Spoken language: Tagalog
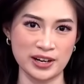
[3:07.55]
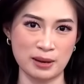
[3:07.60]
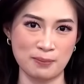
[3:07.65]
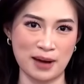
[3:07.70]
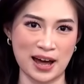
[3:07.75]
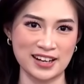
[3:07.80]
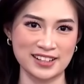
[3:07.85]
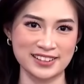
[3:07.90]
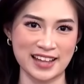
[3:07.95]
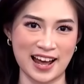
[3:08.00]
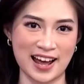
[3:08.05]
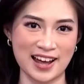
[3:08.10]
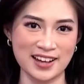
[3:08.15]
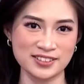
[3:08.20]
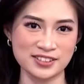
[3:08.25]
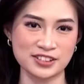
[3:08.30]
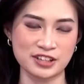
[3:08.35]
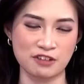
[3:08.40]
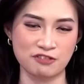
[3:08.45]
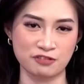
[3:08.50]
na
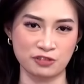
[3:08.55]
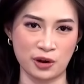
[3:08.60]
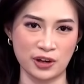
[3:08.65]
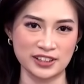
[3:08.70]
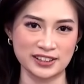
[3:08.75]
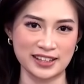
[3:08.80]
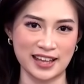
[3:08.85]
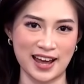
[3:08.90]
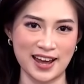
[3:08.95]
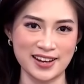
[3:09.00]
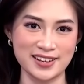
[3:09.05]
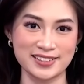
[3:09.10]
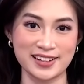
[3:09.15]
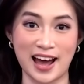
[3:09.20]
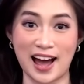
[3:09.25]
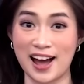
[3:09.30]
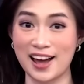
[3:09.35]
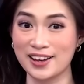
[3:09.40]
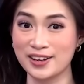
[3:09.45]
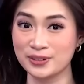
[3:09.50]
balitaan sa Frontline
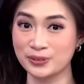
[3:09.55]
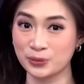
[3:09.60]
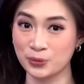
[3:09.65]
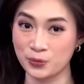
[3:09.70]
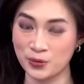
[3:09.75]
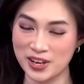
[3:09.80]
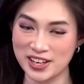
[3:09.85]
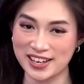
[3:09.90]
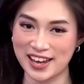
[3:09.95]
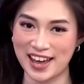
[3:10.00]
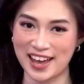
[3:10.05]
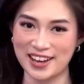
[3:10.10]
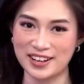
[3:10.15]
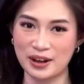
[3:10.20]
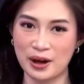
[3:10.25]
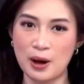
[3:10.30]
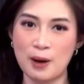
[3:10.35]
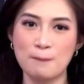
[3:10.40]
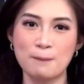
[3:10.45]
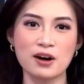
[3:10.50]
kahit
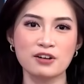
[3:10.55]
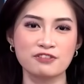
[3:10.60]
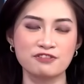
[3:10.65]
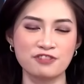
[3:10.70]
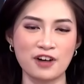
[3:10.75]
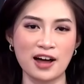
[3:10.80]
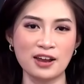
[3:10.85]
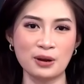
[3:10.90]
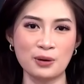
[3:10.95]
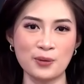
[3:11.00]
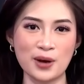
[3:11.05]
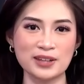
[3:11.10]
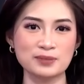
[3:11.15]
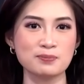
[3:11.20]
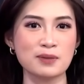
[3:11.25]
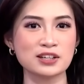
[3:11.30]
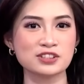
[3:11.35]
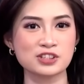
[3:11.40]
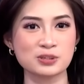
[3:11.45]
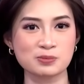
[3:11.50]
weekend, mag-follow
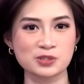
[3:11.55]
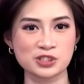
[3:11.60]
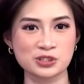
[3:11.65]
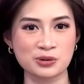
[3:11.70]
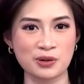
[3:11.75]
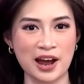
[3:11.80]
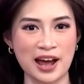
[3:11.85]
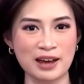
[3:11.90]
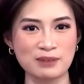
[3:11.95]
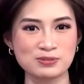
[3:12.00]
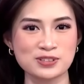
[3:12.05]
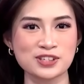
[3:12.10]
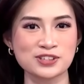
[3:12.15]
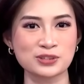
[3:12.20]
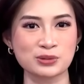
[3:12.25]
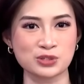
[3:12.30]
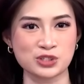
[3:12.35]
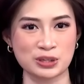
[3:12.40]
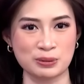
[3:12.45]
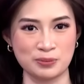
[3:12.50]
at mag-subscribe
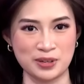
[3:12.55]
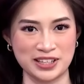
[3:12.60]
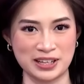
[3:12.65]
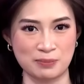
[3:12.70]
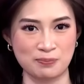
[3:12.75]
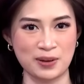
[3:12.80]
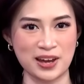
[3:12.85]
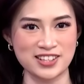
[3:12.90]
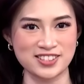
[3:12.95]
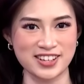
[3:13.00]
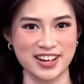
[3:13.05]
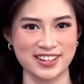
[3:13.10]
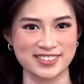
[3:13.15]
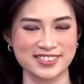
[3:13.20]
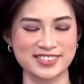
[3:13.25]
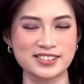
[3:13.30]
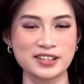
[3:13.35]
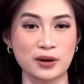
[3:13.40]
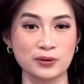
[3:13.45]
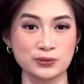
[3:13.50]
sa social media
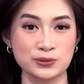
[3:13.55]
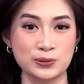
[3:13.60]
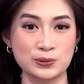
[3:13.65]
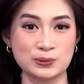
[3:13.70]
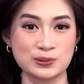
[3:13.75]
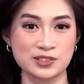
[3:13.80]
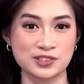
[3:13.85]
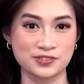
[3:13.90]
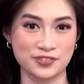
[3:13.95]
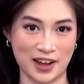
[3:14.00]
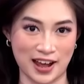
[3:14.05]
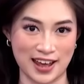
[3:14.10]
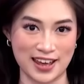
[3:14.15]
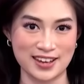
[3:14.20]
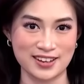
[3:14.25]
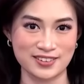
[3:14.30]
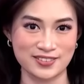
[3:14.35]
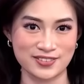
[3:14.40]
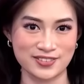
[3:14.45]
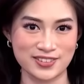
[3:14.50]
pages ng News
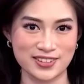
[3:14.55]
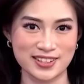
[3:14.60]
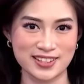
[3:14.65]
5.